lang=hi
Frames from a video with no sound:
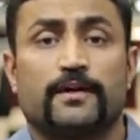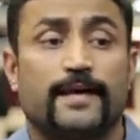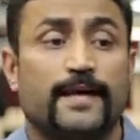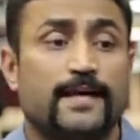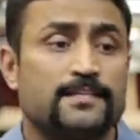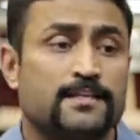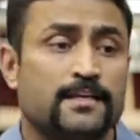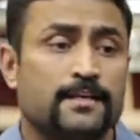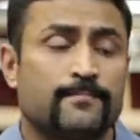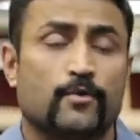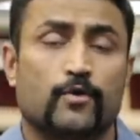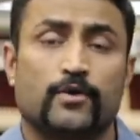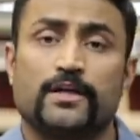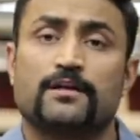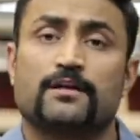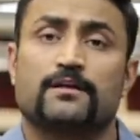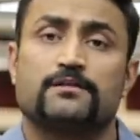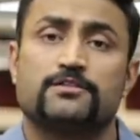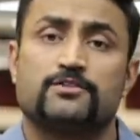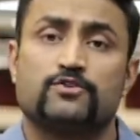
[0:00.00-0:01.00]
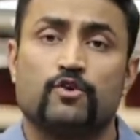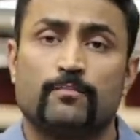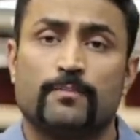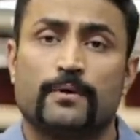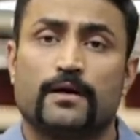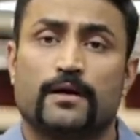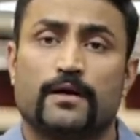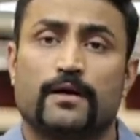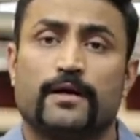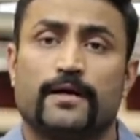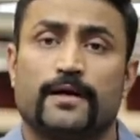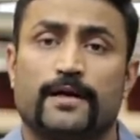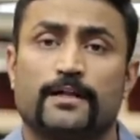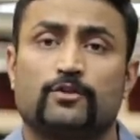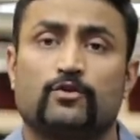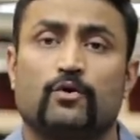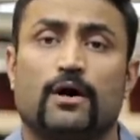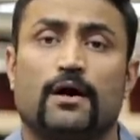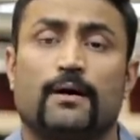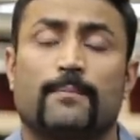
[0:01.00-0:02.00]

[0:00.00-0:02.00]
केसिन प्रोटीन कंज्यूम कर रहे हैं तो